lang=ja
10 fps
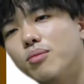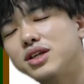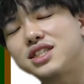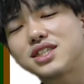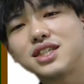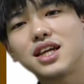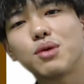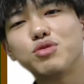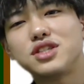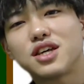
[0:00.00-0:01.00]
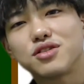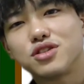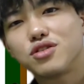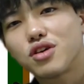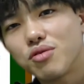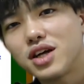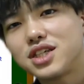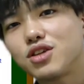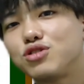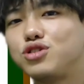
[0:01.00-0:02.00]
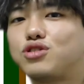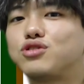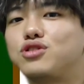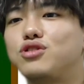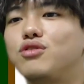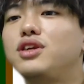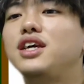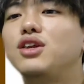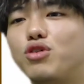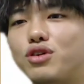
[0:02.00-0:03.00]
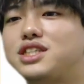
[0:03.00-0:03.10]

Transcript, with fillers: まあ、実データ分析をするときは、ちゃんと収束するようにいろいろい